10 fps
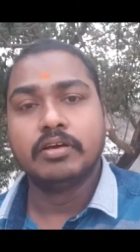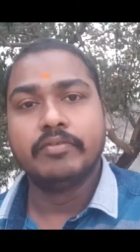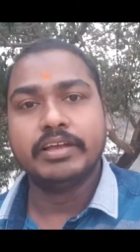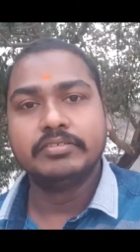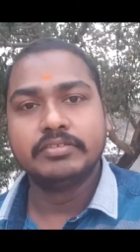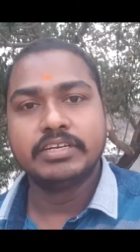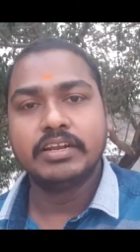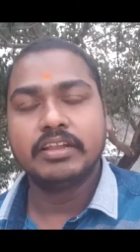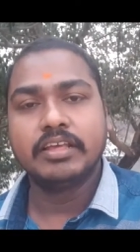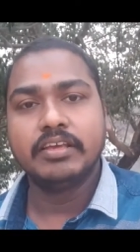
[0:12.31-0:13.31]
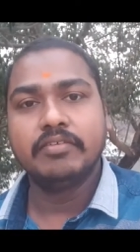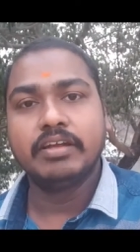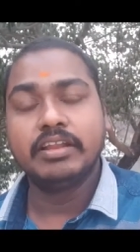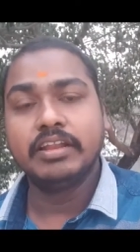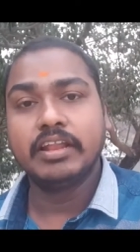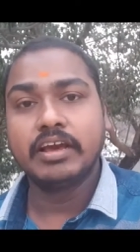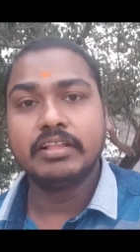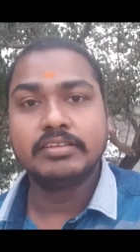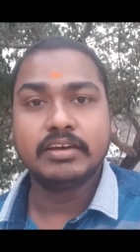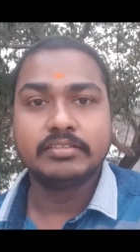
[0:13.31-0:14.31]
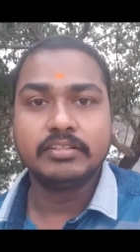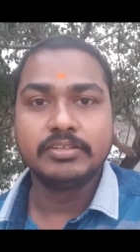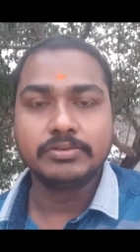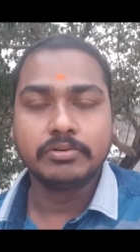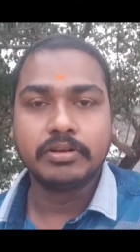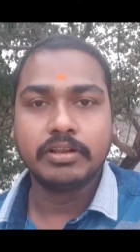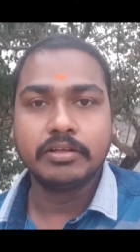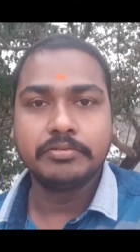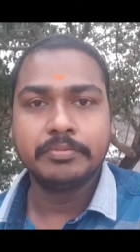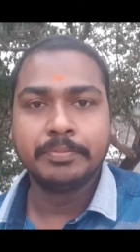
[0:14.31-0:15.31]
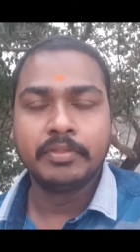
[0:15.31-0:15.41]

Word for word: వైద్యం చేయడానికి వాళ్ళు ఎన్ని రకాల జాగ్రత్తలు తీసుకుంటున్నారు